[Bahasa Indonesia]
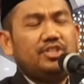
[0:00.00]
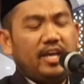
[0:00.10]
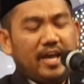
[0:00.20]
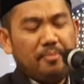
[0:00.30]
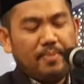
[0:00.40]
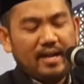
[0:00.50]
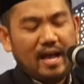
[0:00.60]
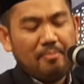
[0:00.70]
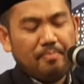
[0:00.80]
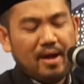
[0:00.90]

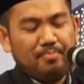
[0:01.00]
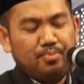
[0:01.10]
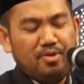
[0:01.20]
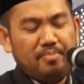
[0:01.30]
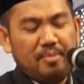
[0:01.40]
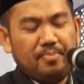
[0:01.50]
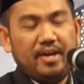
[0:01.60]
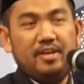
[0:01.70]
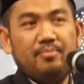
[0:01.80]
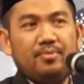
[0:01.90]
Sehebat apapun
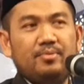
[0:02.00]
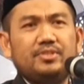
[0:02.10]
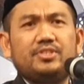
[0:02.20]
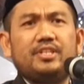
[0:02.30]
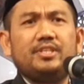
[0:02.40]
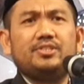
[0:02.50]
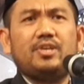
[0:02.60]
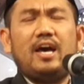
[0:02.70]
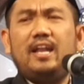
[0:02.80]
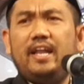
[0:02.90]
Bapak Ibu,
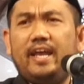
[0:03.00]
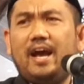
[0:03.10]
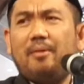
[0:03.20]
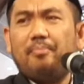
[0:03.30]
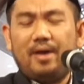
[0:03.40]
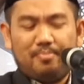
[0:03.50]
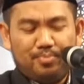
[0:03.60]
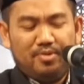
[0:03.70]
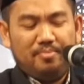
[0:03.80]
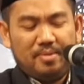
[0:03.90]
sesaleh
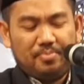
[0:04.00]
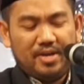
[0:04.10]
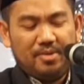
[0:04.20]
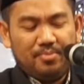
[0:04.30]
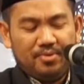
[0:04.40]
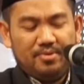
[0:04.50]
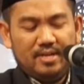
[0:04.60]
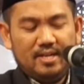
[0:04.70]
apapun Bapak Ibu,